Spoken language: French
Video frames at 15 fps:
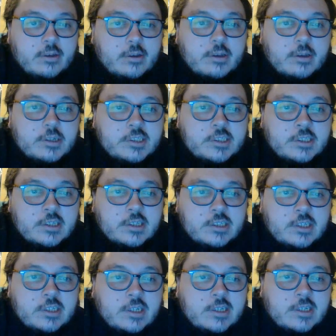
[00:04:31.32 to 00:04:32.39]
chez,
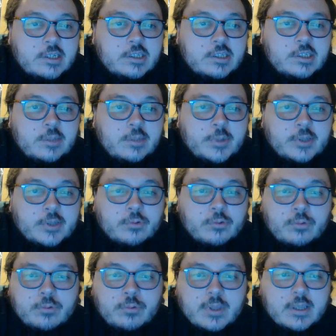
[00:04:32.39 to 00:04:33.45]
chez, les,
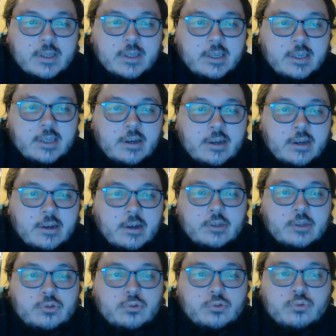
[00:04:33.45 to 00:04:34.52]
patrons et
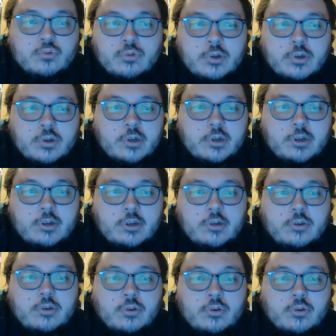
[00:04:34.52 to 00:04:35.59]
du coup
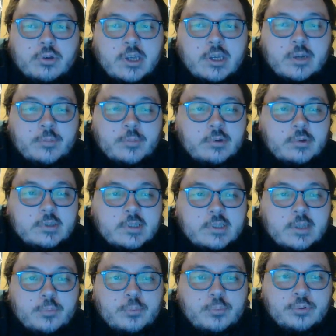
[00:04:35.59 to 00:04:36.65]
que, également
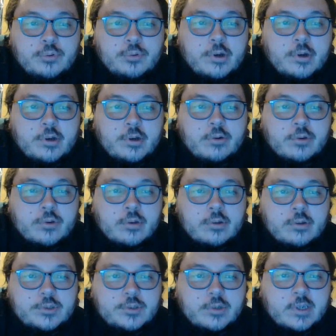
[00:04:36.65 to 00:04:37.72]
n'est plus aucun
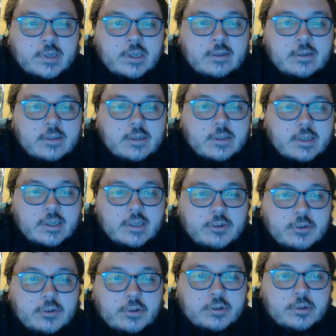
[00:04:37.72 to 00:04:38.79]
secret et
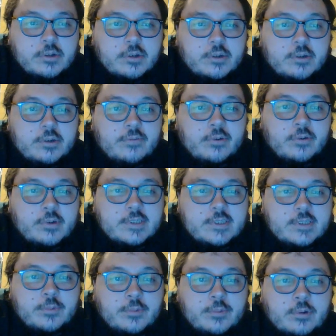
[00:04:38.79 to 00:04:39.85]
que
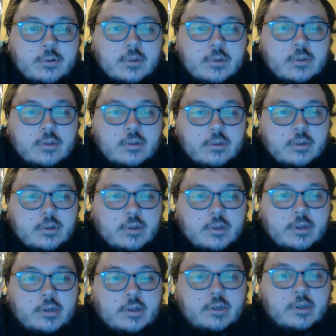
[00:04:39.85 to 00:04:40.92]
forcément
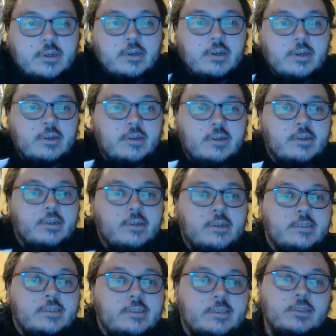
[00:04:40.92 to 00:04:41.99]

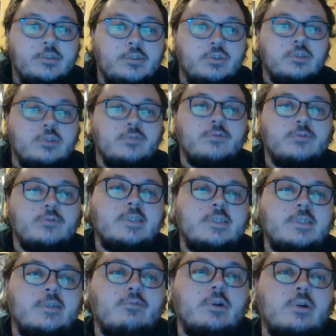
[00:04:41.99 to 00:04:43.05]
euh, certaines choses vont se
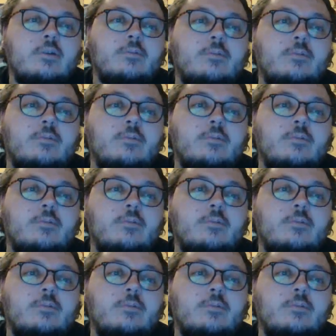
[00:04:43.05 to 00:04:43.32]
savoir.